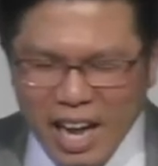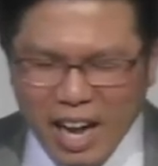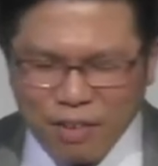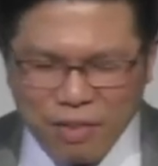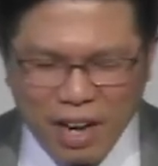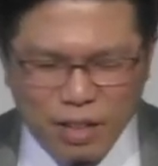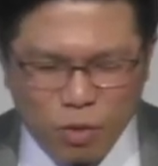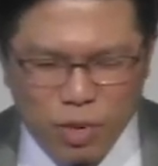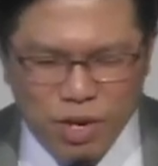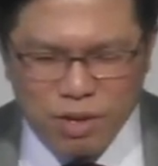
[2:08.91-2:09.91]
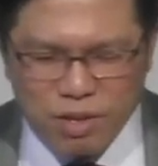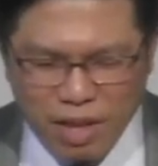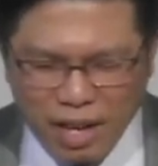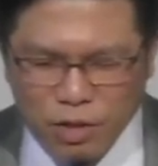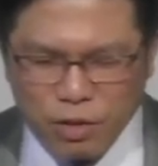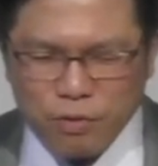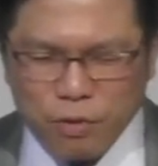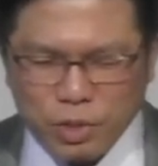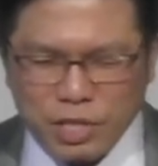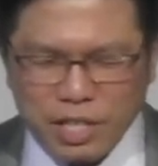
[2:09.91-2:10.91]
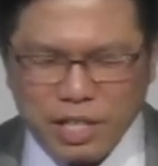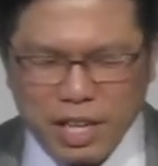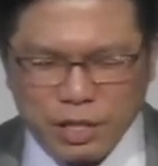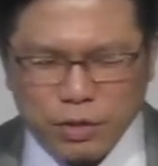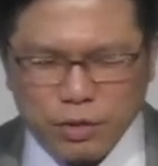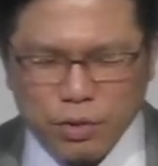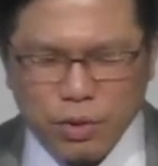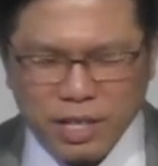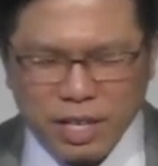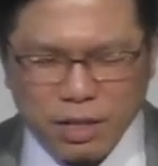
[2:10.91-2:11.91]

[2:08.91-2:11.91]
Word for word: 挑战的经历，现在让我们一起低头祷告。